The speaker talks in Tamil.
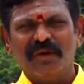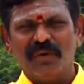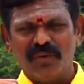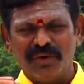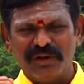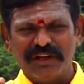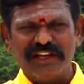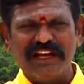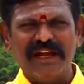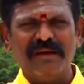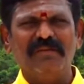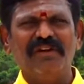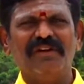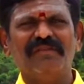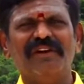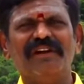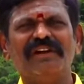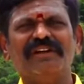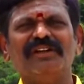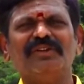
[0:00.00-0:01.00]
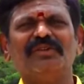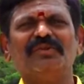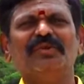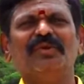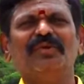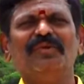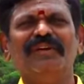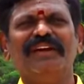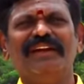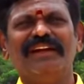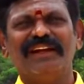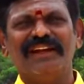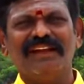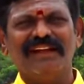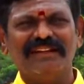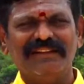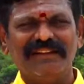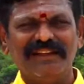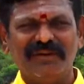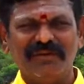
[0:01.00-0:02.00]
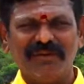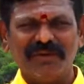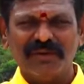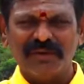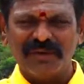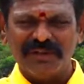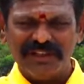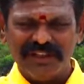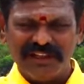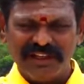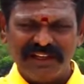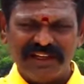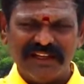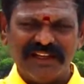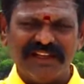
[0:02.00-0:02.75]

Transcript: ஒரு கேமில் வெற்றி தோல்வி எல்லாத்தையும் அவனுக்கு வந்து